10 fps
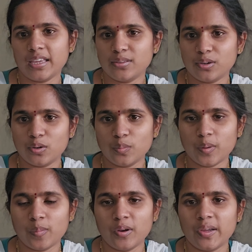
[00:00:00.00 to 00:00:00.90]
ఏదో ఒక
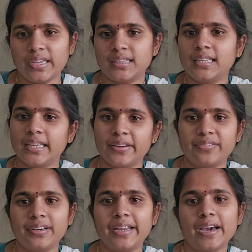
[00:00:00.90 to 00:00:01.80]
రూపంలో అయితే
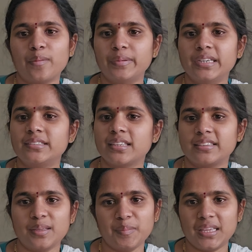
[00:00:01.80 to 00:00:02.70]
ఎవ్రీడే అప్డేట్స్
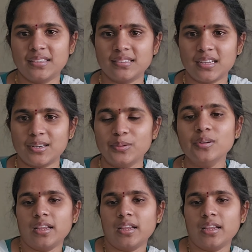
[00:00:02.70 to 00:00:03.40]
అయితే మీకు ఇస్తాను